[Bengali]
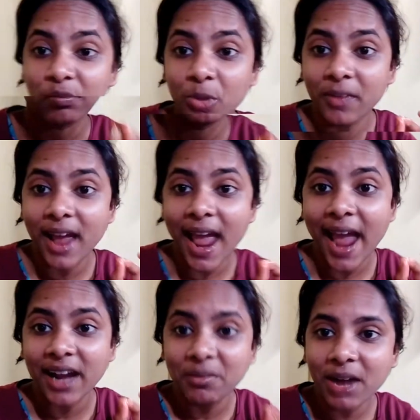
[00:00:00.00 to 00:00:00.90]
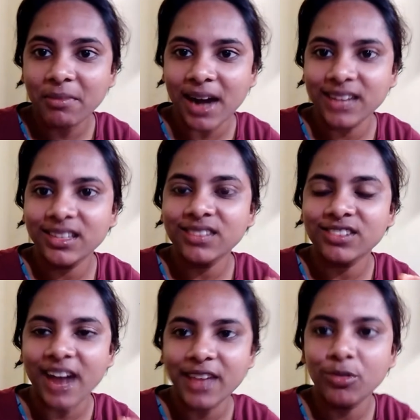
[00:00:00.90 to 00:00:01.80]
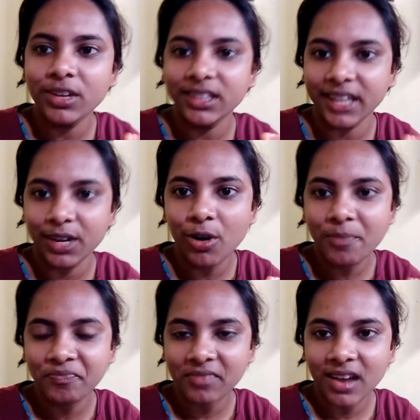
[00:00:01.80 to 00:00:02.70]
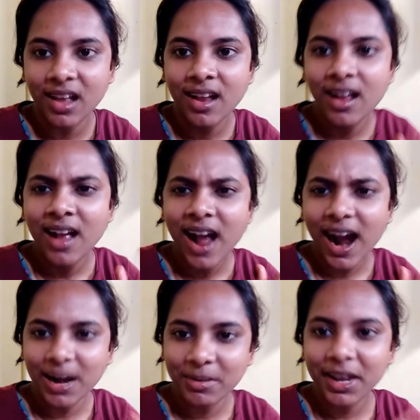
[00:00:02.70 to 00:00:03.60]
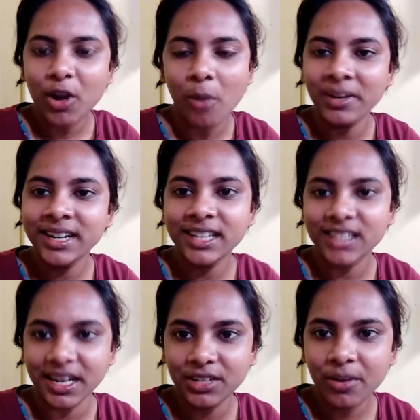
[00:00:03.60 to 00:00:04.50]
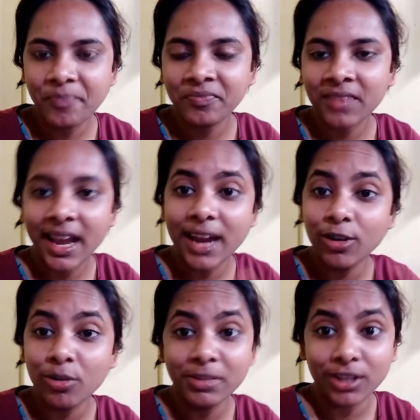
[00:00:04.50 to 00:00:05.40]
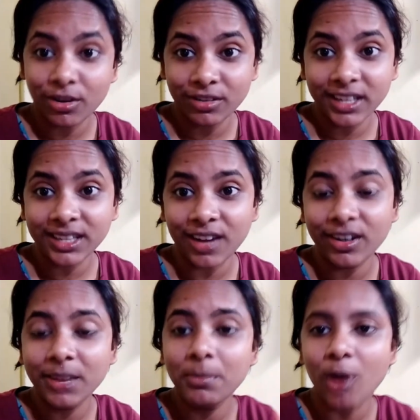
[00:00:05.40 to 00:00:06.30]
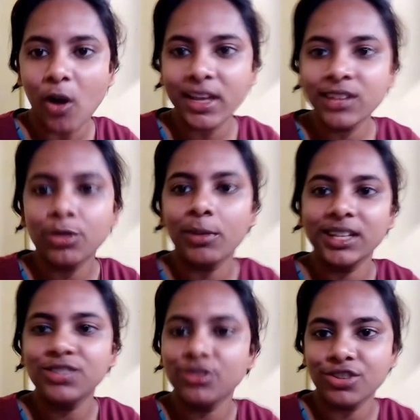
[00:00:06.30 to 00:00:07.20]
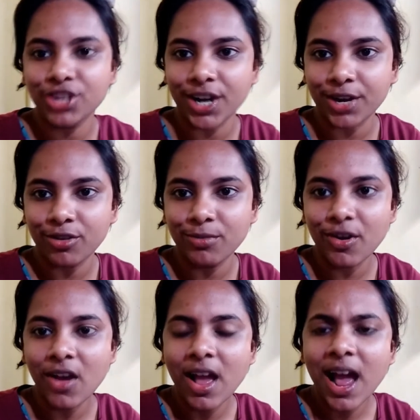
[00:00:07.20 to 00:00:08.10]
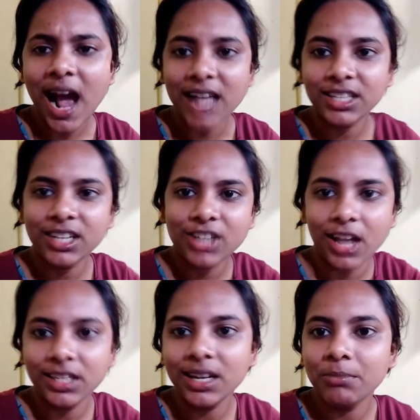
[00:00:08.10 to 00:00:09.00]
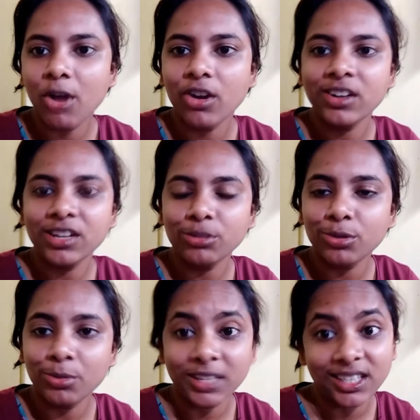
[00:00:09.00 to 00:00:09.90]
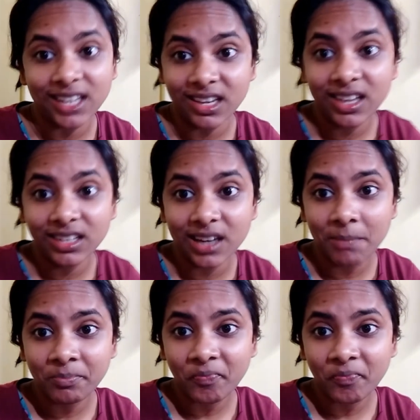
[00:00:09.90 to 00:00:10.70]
তোমরা একবার বাড়িতে ট্রাই করে দেখো আর আমাকে কমেন্টে জানিও এইরকমই ধরনের তাহলে ব্লগিং তোমাদের জন্য শেয়ার করব আজকে সারাদিনে ব্লগিংটা তো তোমাদের দেখিয়ে দিলাম